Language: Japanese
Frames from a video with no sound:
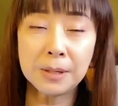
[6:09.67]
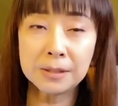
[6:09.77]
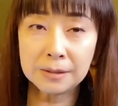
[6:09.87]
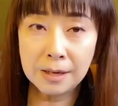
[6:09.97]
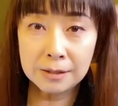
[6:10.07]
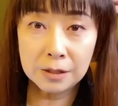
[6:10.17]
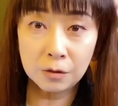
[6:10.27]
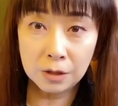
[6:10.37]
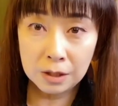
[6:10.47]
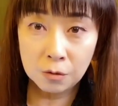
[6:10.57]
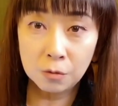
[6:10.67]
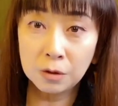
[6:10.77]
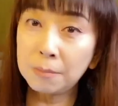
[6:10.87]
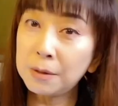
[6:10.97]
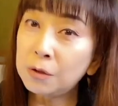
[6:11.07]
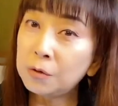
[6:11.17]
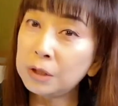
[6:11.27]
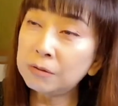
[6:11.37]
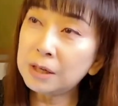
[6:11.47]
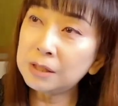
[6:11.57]
すかって言った時にこの画面の子
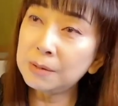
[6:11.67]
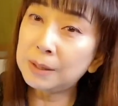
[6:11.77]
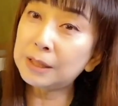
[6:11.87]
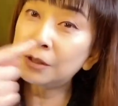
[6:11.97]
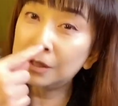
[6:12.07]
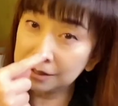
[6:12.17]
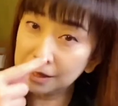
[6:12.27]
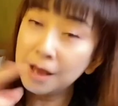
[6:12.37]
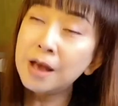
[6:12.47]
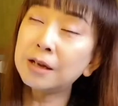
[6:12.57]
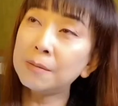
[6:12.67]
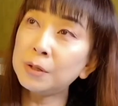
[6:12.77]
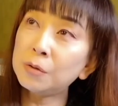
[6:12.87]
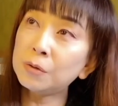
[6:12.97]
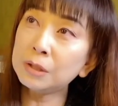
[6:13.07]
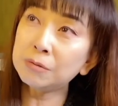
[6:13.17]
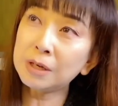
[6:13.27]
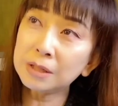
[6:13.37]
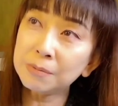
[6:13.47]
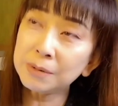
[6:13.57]
に歌わせれば私ですね画面の子に歌
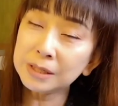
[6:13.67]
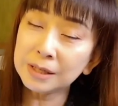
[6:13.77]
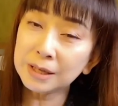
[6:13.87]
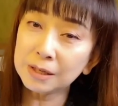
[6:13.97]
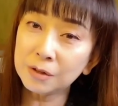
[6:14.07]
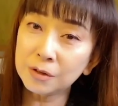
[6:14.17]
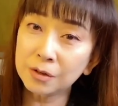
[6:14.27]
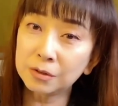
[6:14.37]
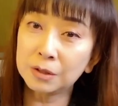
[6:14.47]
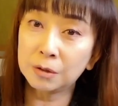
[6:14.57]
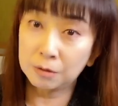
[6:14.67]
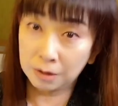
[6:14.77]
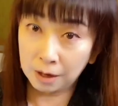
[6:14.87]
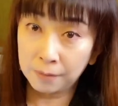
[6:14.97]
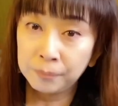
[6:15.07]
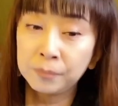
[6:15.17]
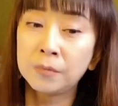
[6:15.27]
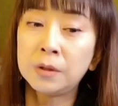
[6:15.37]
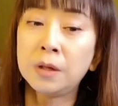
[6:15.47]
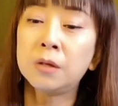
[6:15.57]
わせればいいじゃないのって言って
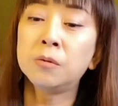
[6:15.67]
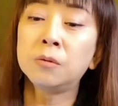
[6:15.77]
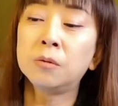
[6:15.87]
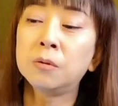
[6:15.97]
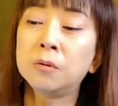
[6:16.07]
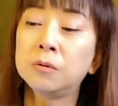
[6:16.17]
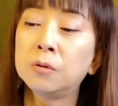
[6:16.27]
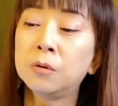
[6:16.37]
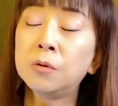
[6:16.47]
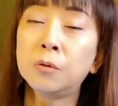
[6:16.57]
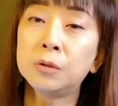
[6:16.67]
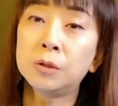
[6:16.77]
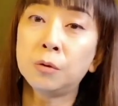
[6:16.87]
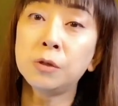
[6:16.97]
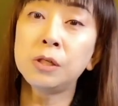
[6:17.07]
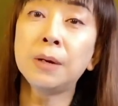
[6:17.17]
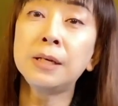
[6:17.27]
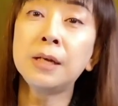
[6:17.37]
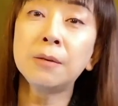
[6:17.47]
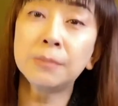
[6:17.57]
でそのその当時東芝
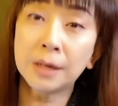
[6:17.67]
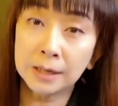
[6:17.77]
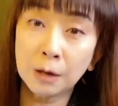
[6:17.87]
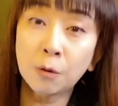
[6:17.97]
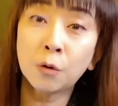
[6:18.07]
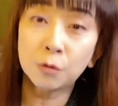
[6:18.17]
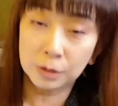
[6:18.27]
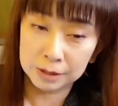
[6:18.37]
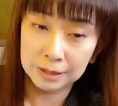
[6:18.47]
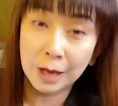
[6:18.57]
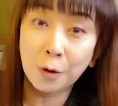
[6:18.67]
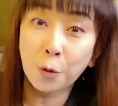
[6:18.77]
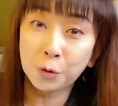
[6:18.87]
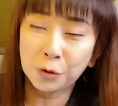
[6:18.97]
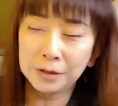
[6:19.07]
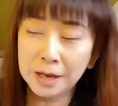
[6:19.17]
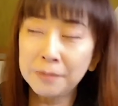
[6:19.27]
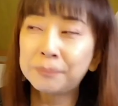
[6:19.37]
EMI レコードですレコードね